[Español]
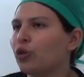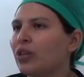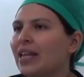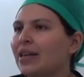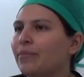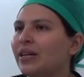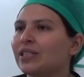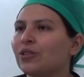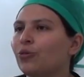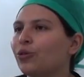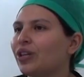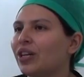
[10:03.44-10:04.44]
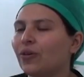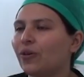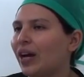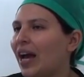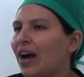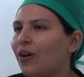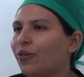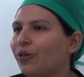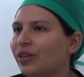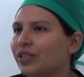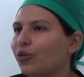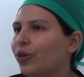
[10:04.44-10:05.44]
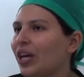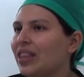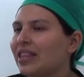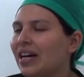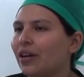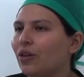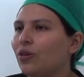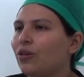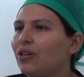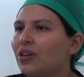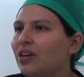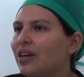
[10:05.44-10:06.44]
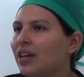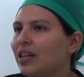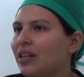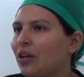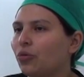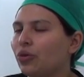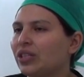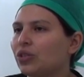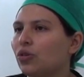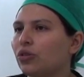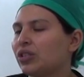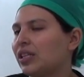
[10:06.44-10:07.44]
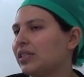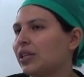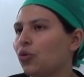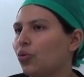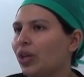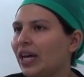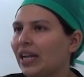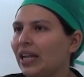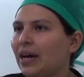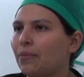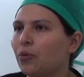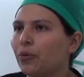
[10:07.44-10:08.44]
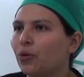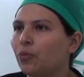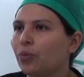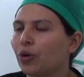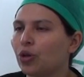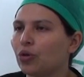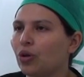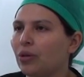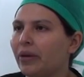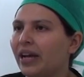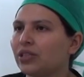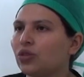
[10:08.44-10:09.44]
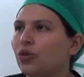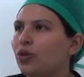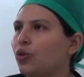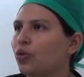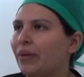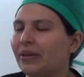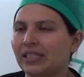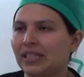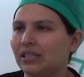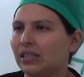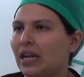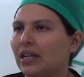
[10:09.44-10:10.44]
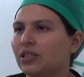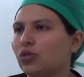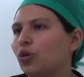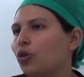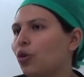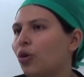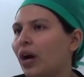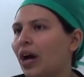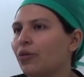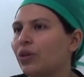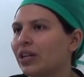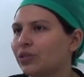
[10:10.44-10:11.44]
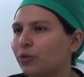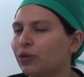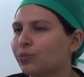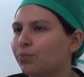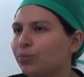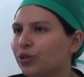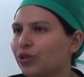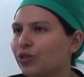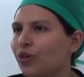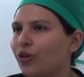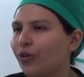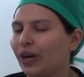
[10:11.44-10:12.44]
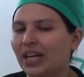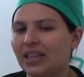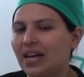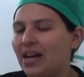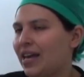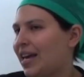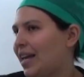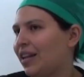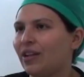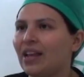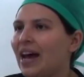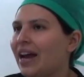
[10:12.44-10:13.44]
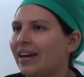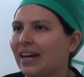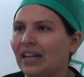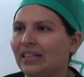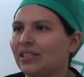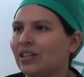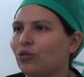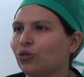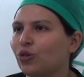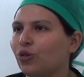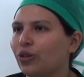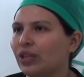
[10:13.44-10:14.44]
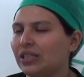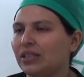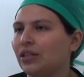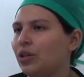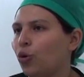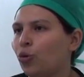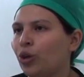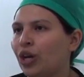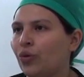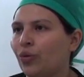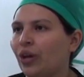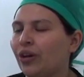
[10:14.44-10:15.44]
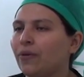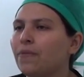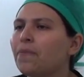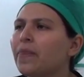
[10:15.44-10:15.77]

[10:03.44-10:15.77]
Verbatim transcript: Yo nada más lo único que hago es orientarlo en algunas cosas, ayudarle a mover un poquito el brazo y una vez que está listo y colocado en la posición correcta, él realiza los cortes sin ninguna ayuda.